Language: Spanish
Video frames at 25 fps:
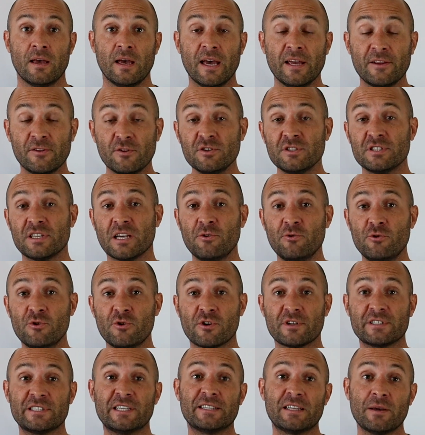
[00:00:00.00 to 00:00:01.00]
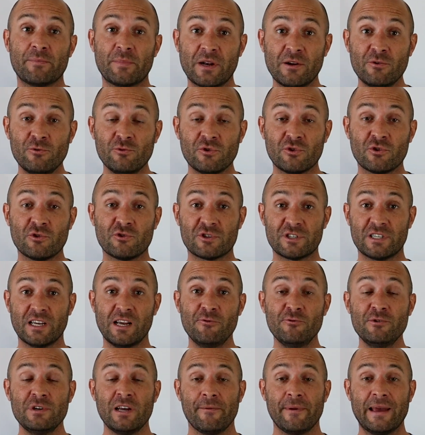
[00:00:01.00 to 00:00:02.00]
Estoy seguro que si te pregunto si
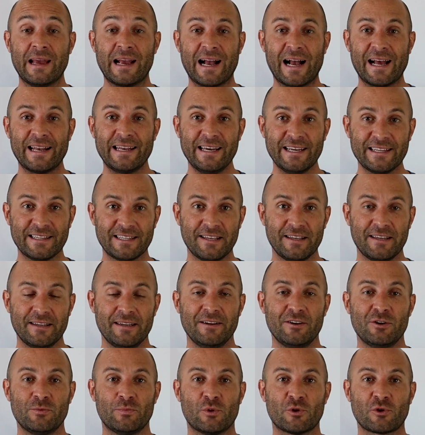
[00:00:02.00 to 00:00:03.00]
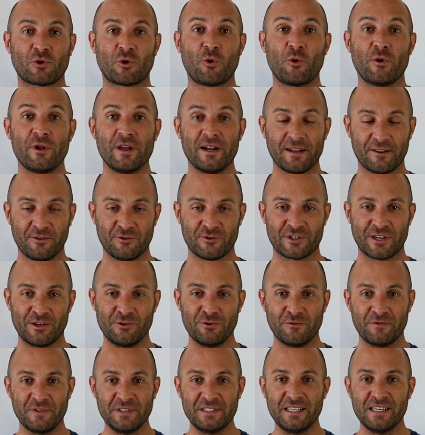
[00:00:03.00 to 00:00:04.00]
alguna vez ganaste dinero por cuidar tu
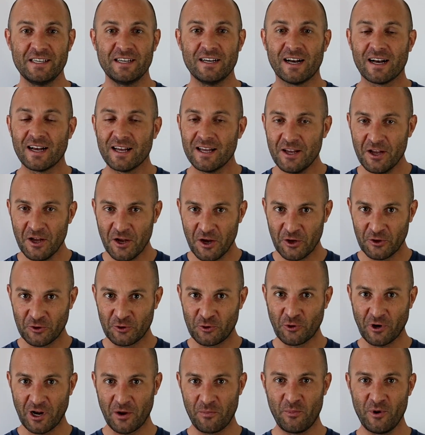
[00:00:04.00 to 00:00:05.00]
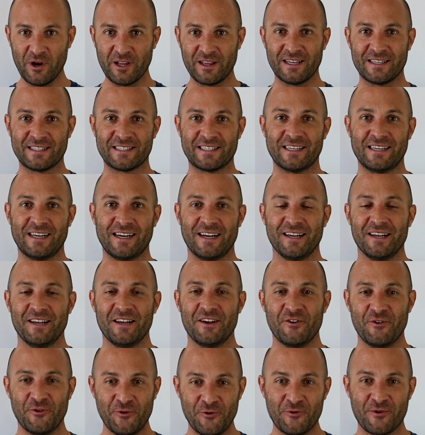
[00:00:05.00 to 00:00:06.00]
salud física, tu respuesta
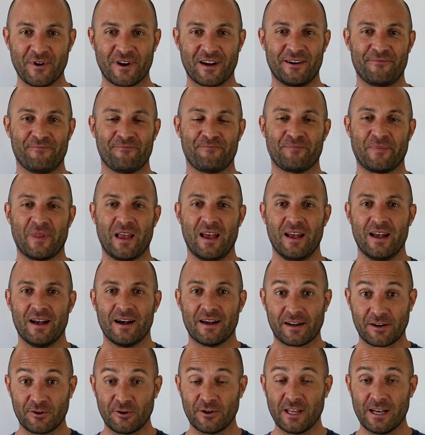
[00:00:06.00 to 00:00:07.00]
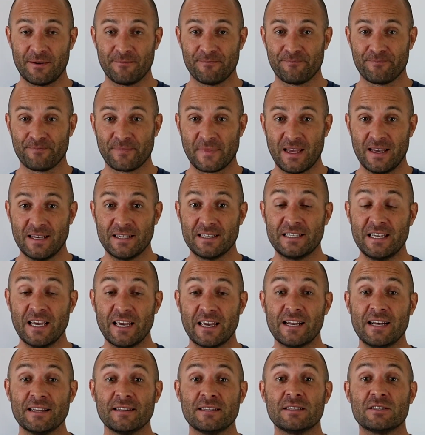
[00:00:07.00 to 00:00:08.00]
será nunca. Recordad, si
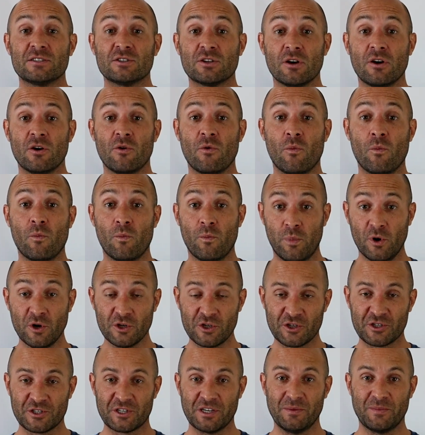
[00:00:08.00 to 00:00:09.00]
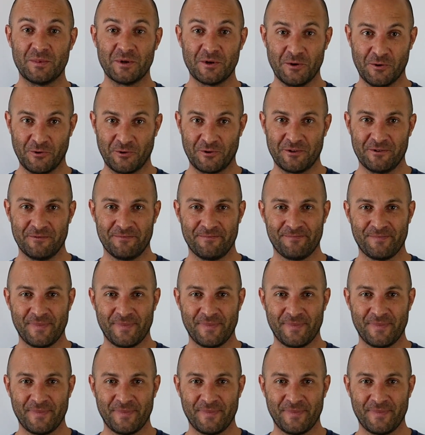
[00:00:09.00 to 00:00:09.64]
es gratis, vos sos el producto.